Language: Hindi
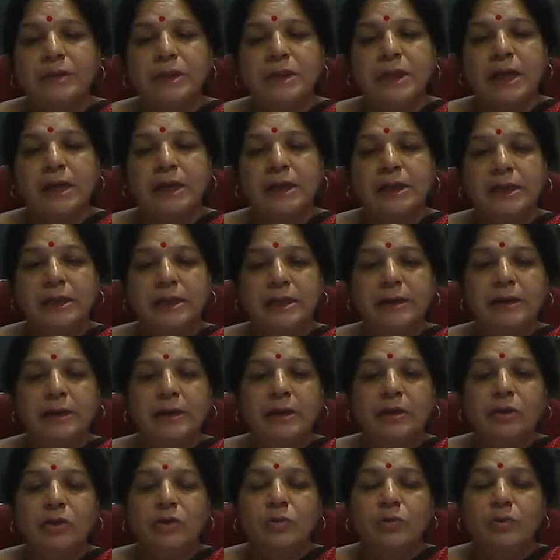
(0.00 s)
काम से जाना है
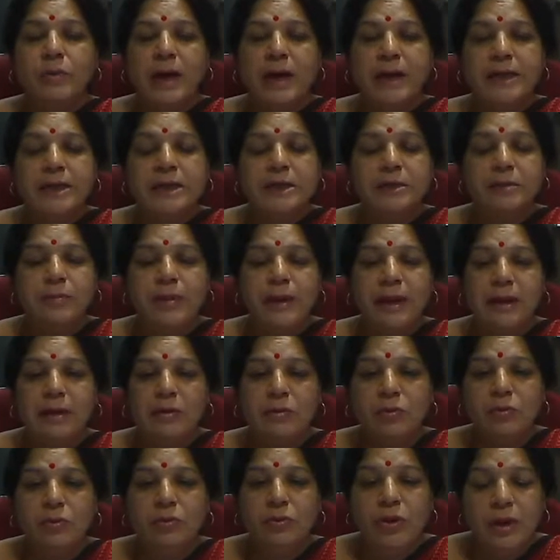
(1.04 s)
तुम आज इस
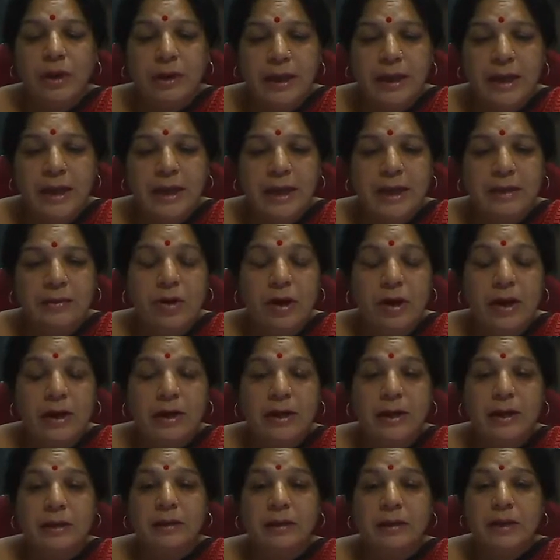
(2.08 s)
बैल को नहला
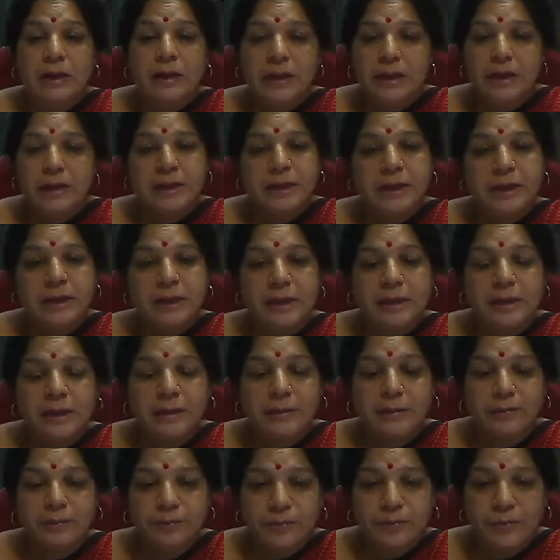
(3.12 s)
धुलाकर इसकी
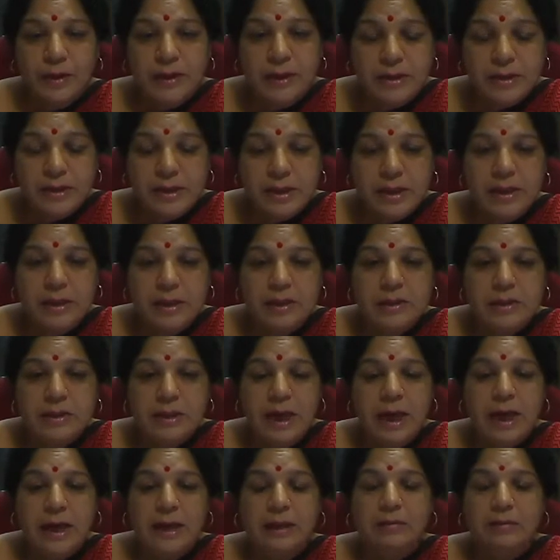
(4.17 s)
इसकी
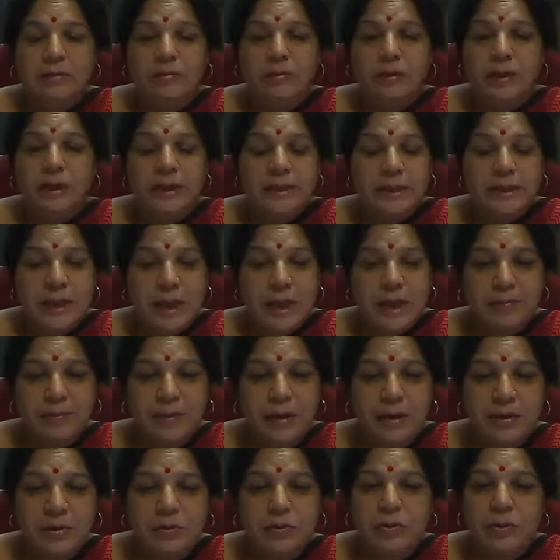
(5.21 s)
साफ वगैरह
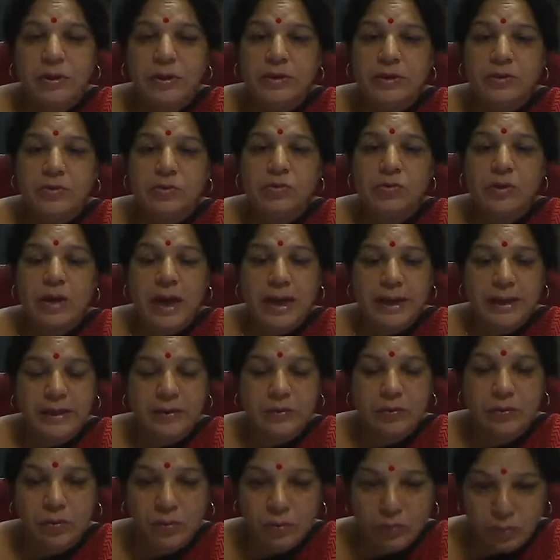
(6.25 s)
साफ कर दो और इसको
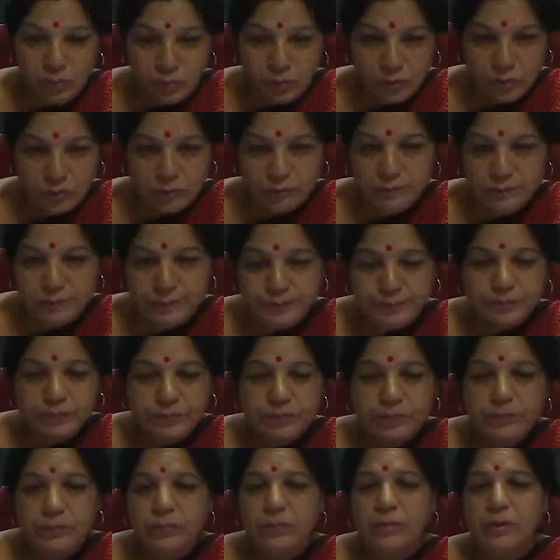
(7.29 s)
खाने को दो
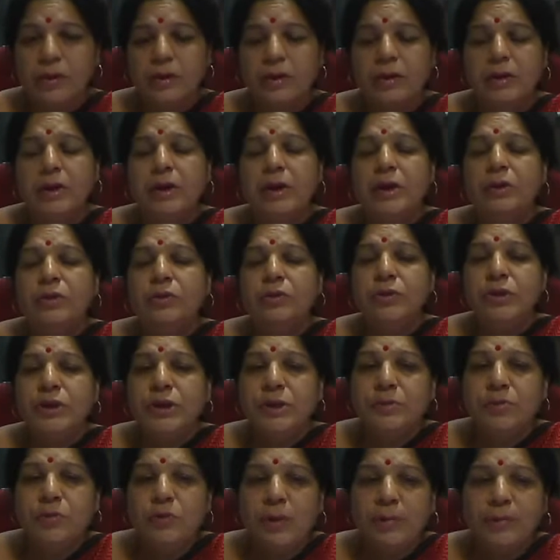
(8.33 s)
तो
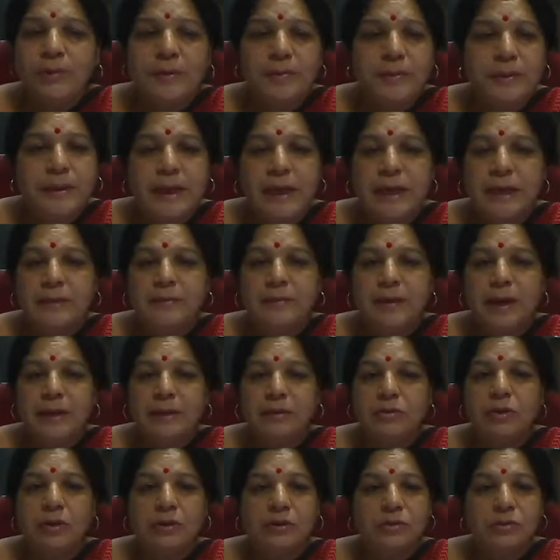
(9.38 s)
शिबू अपने पिता की
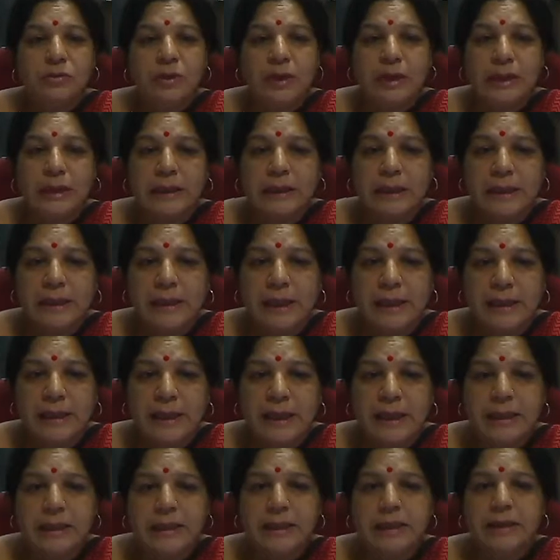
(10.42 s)
बात को अनसुना करके
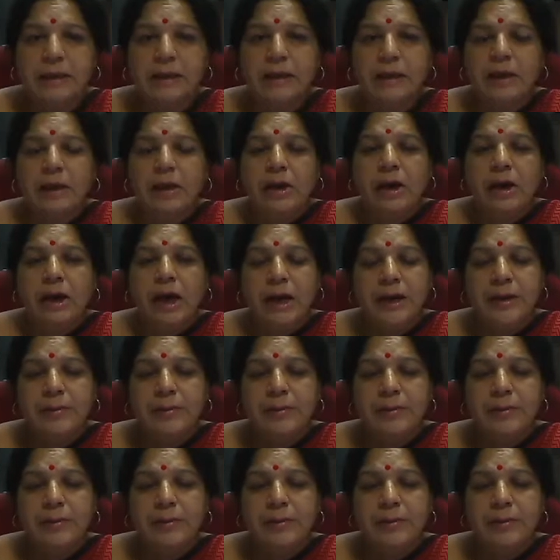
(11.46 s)
कहता है कि